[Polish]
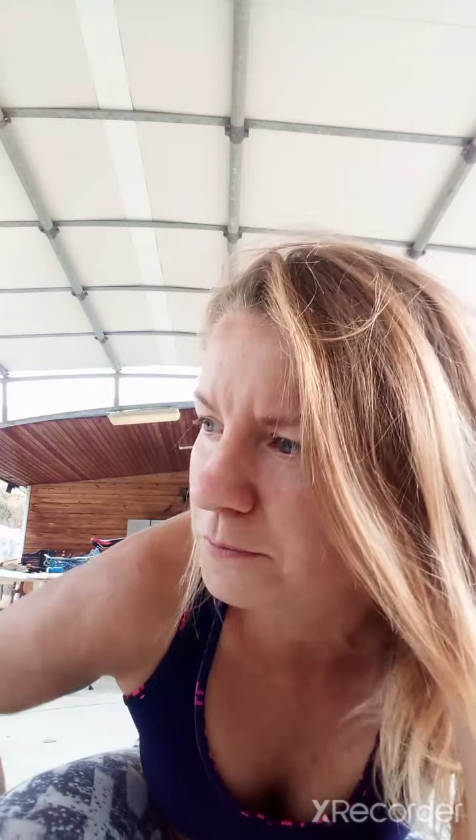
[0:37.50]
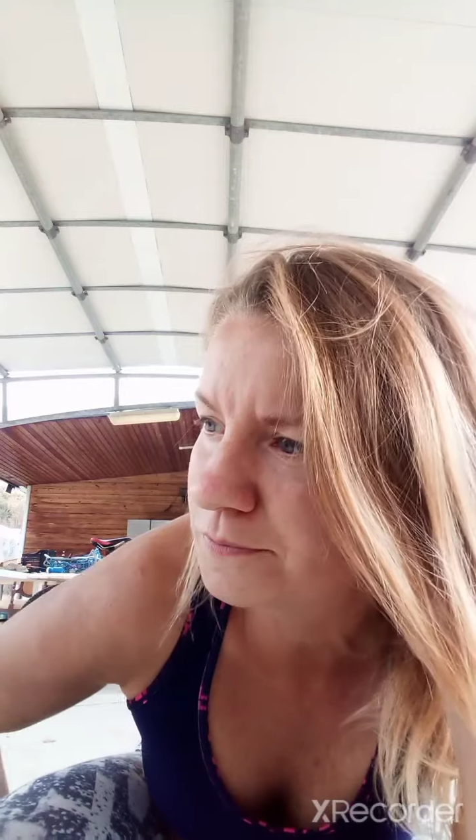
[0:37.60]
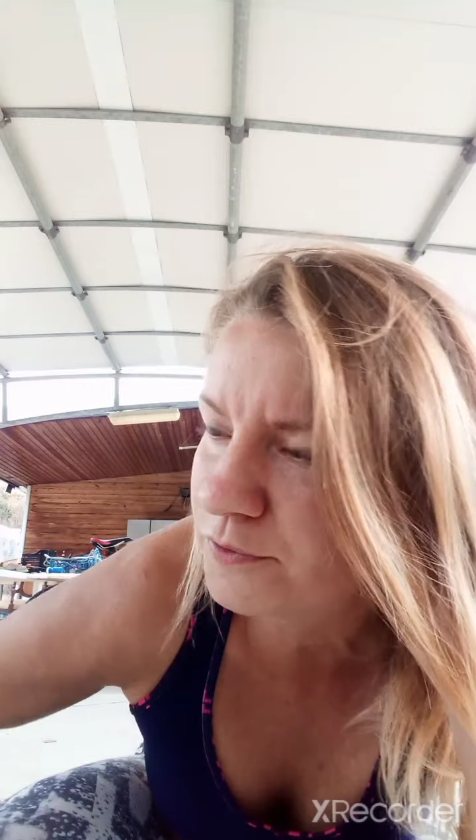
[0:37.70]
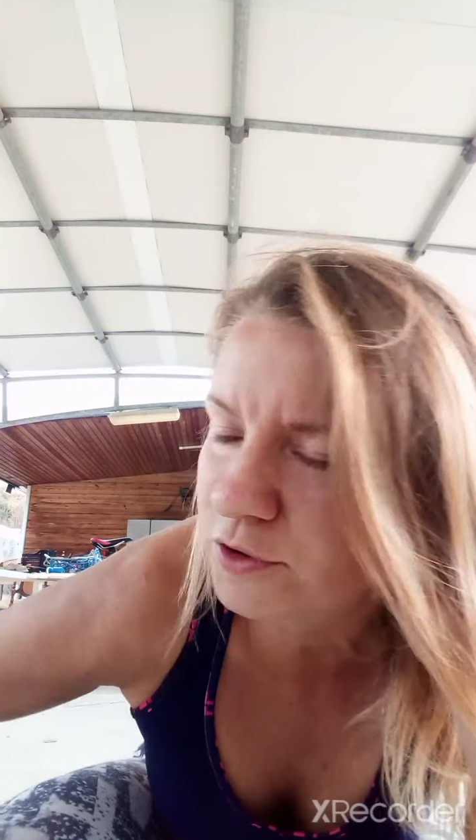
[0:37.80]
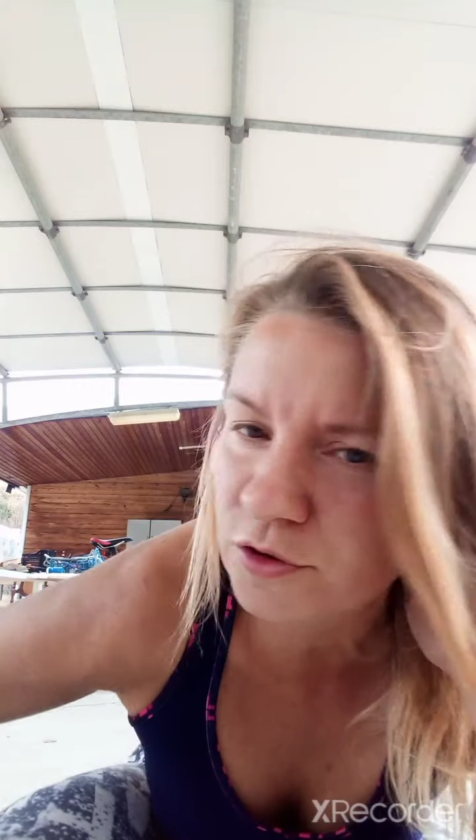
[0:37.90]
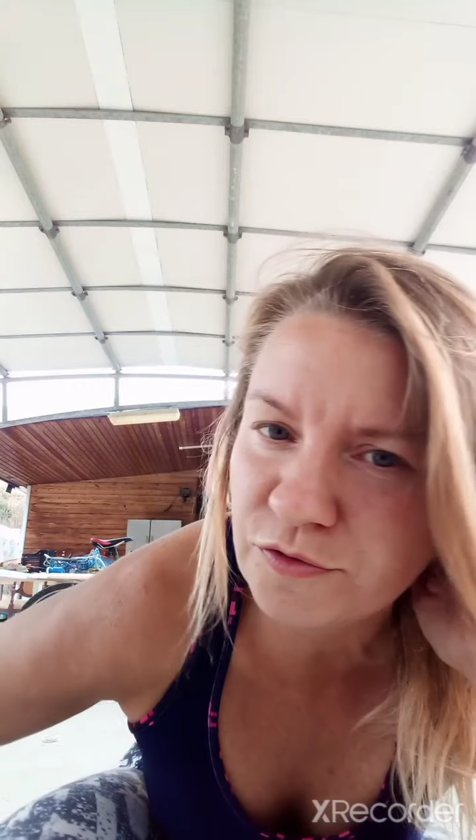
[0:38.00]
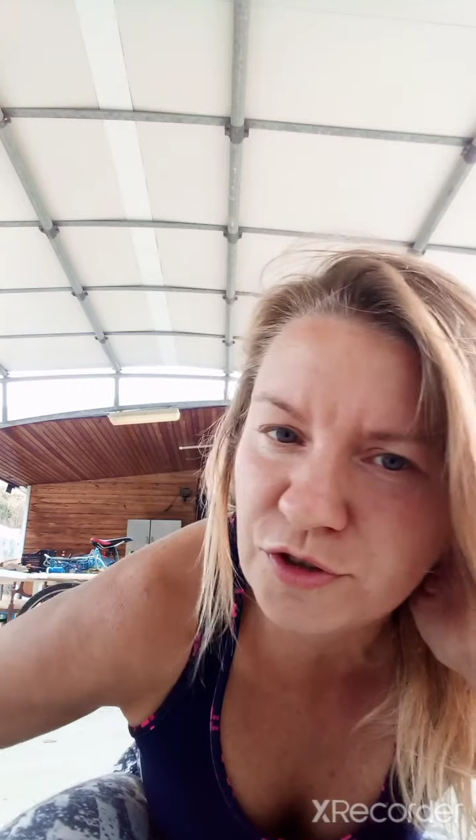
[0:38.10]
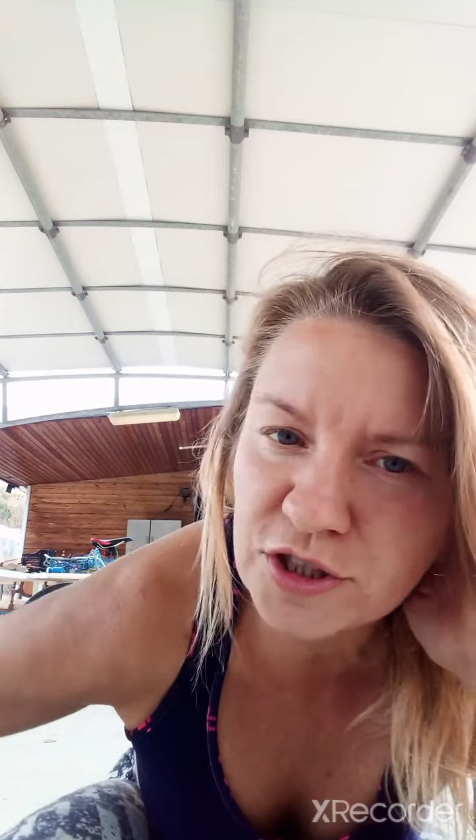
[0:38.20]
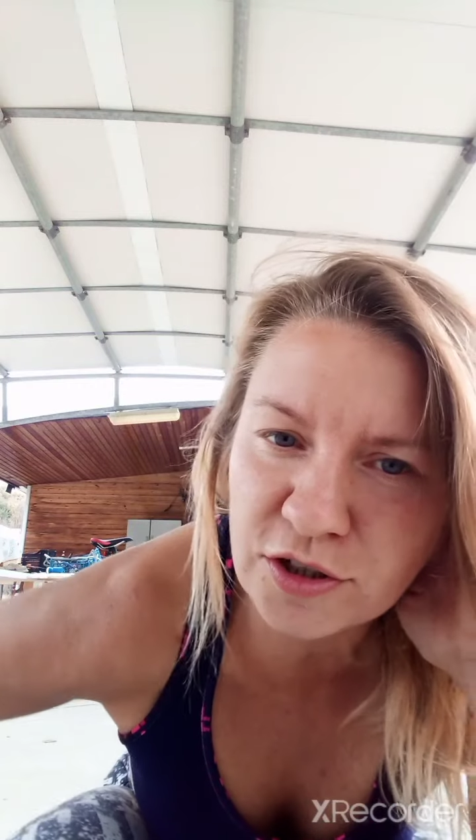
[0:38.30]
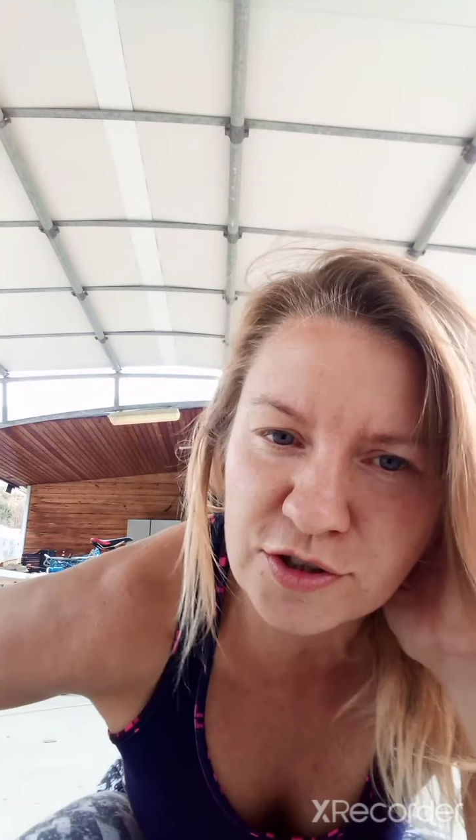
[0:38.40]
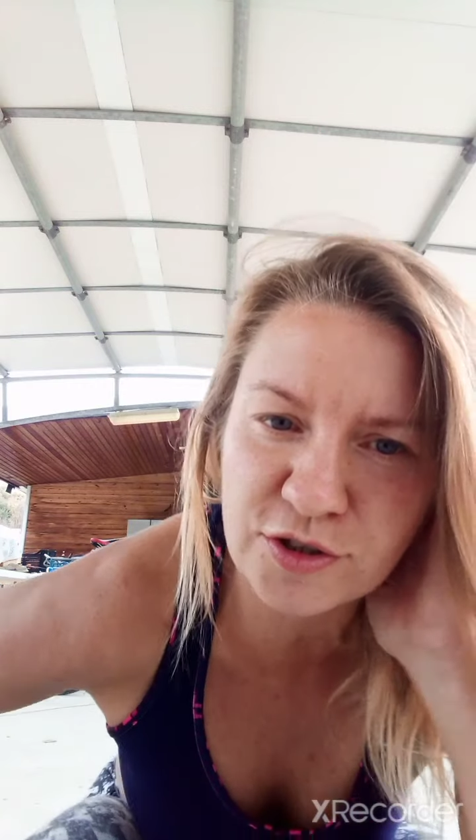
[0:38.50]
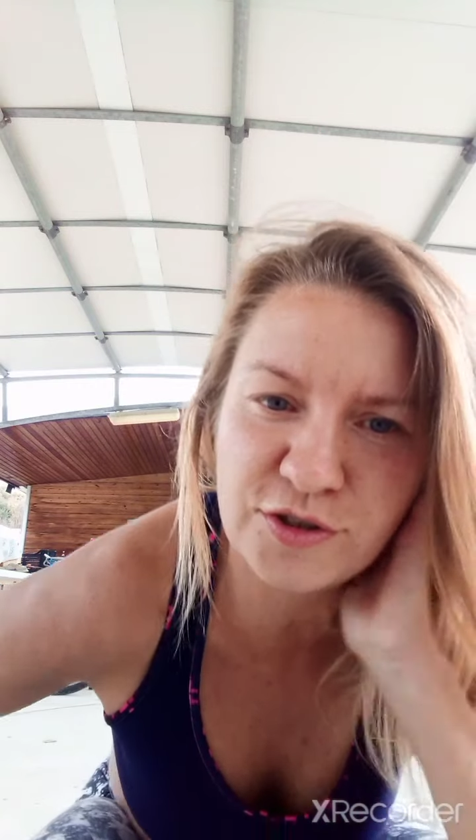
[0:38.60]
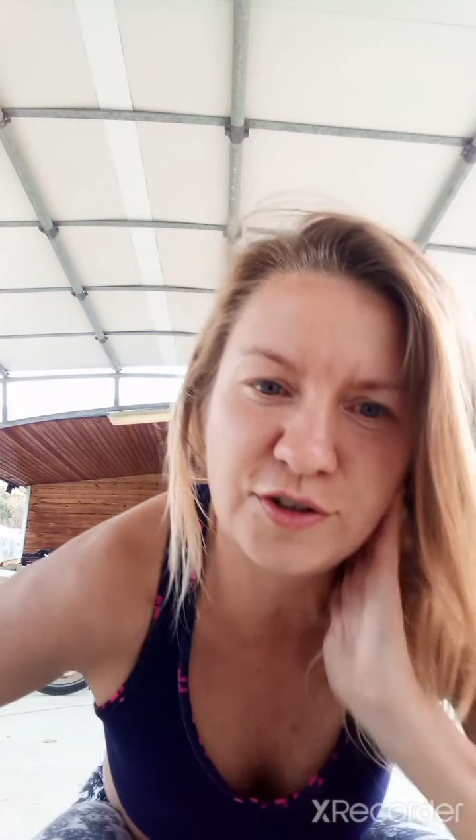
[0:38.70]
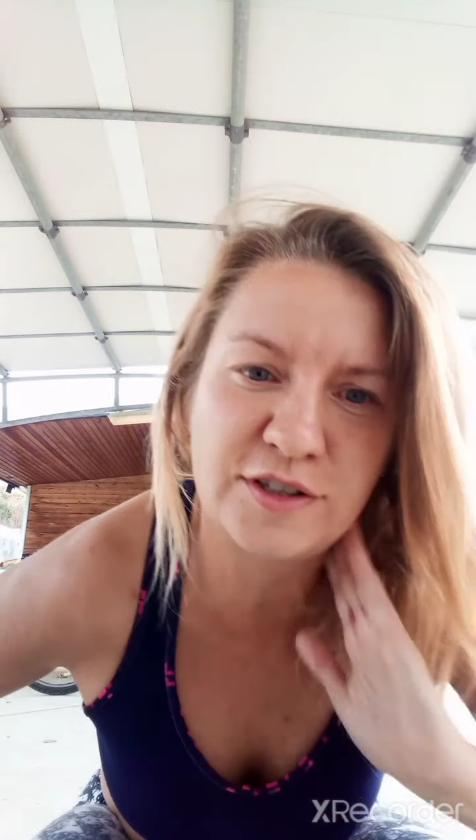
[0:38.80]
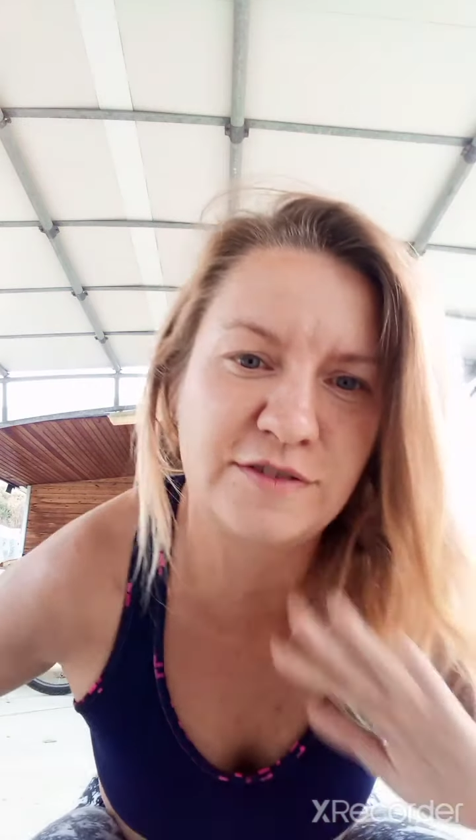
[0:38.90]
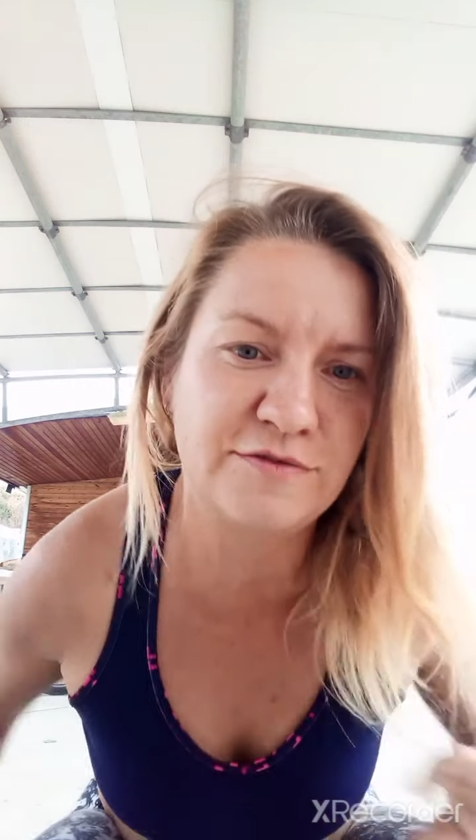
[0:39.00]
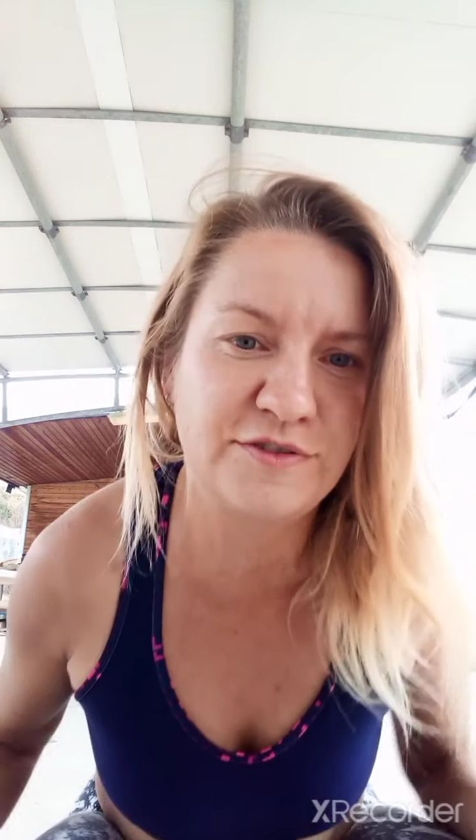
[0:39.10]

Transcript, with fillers: No, wszystko, co, co jest